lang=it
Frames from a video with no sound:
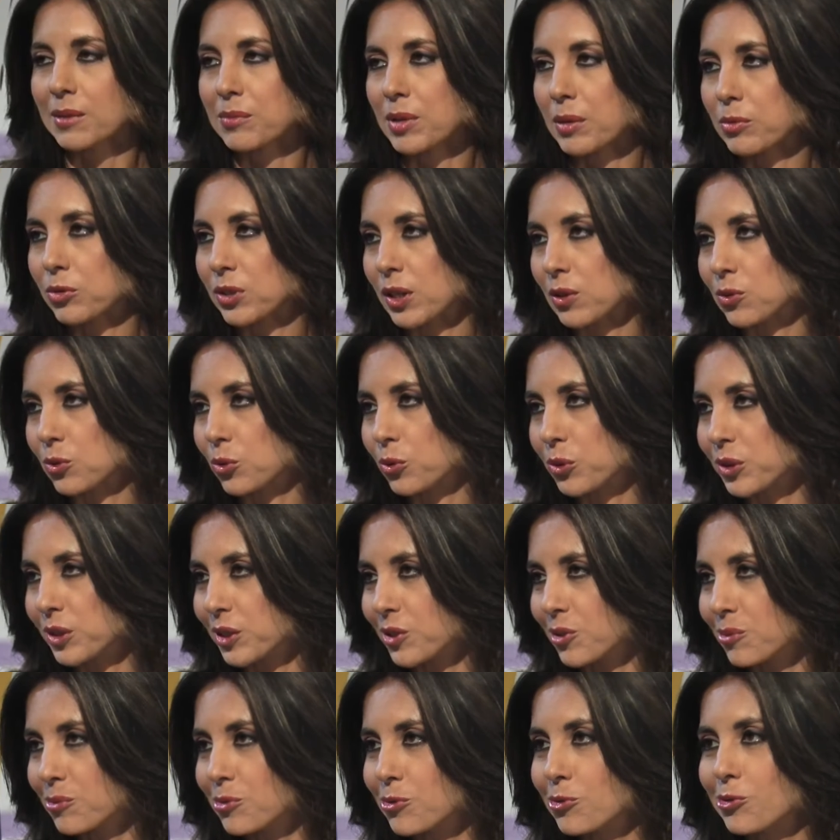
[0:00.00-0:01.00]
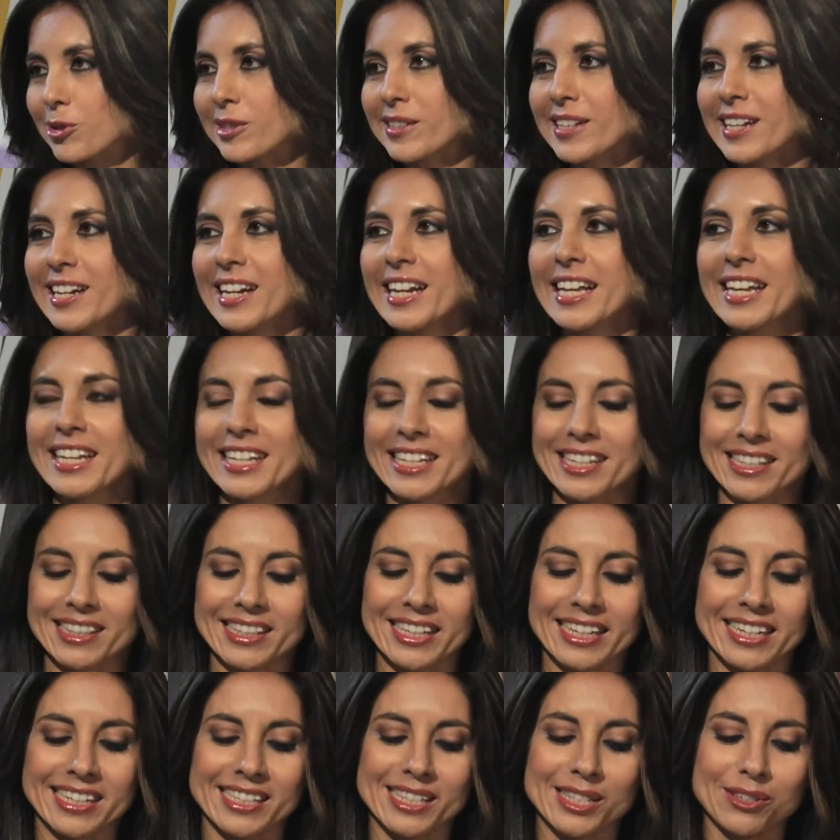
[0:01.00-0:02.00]
Abbiamo dato quindi comunque delle
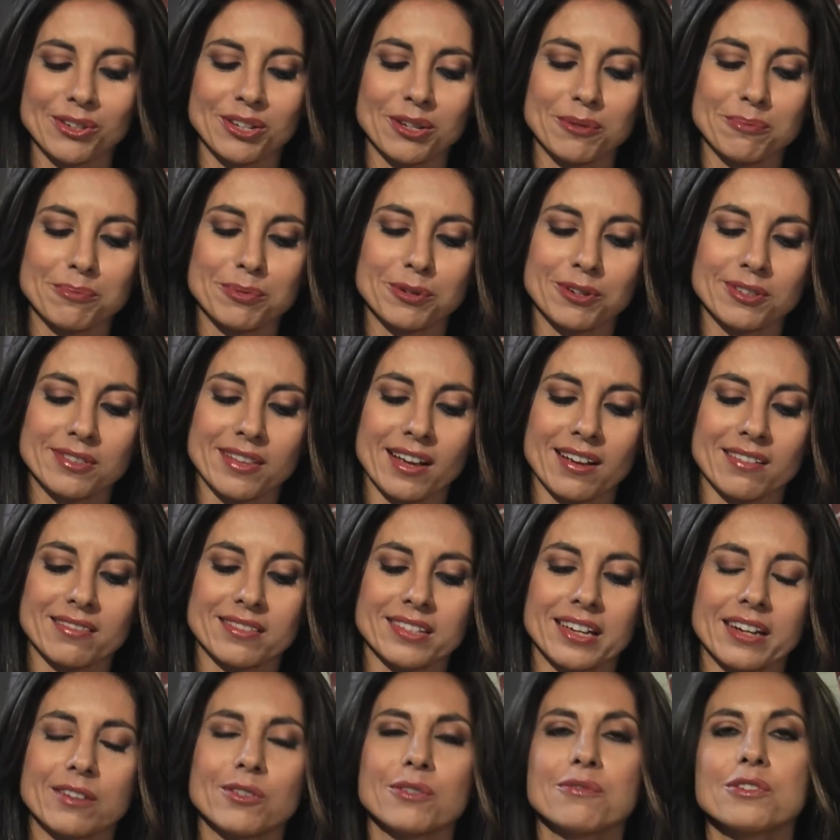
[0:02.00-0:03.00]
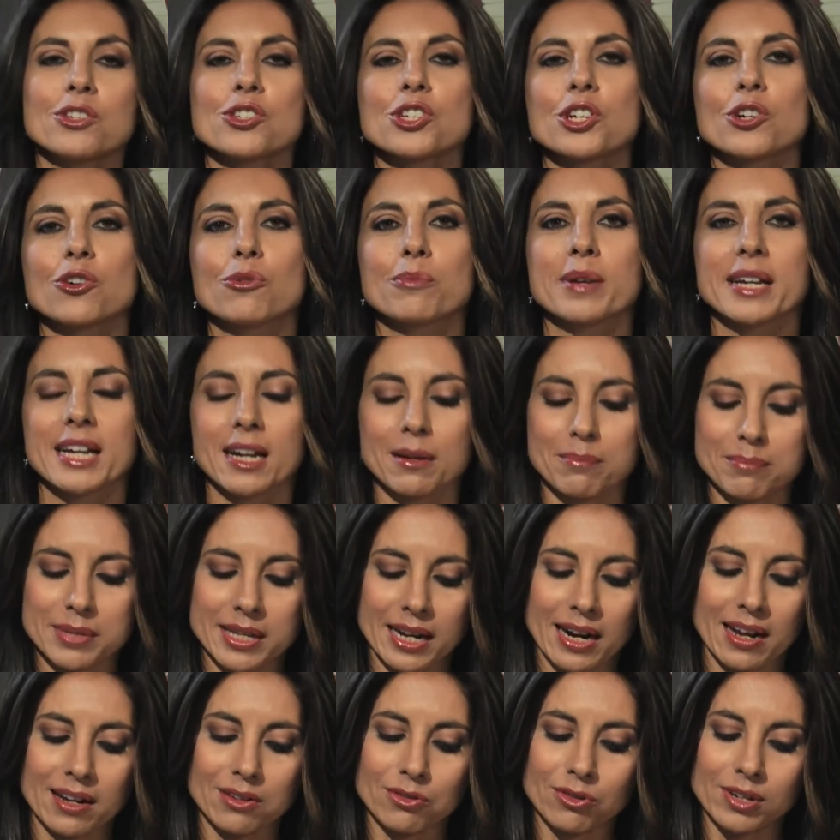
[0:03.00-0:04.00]
indicazioni importanti. Ecco, invece come
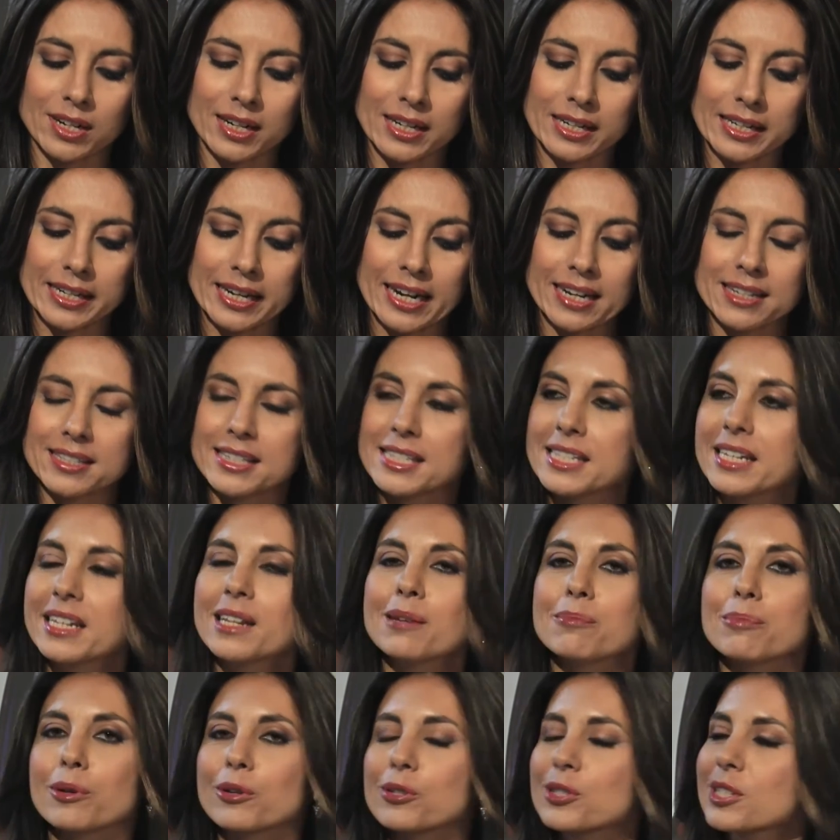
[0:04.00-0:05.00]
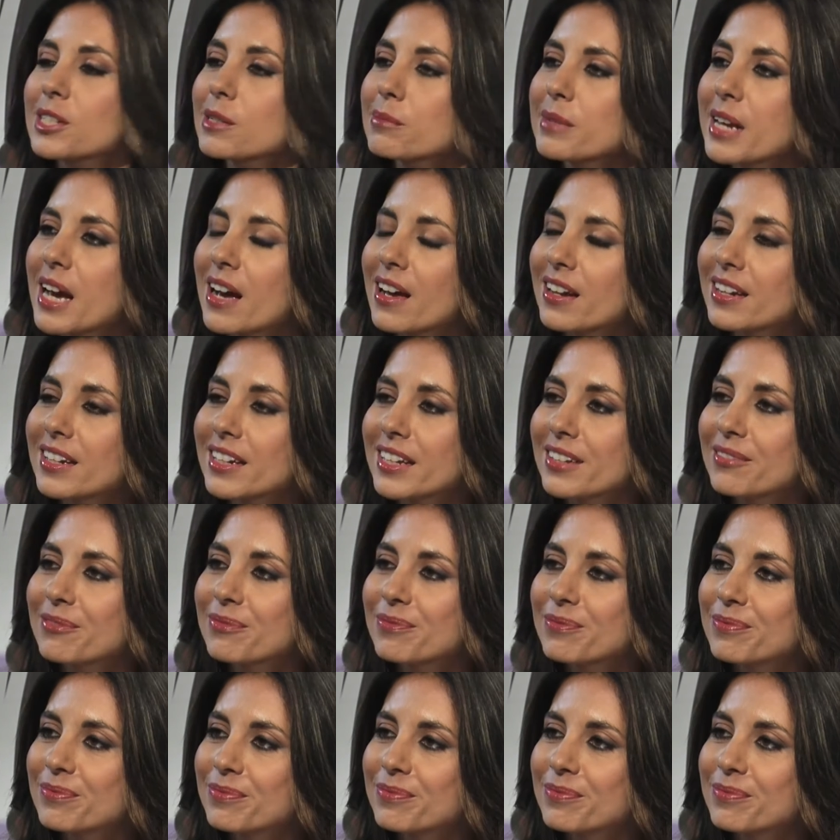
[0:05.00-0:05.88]
cambieranno le alleanze nei prossimi anni?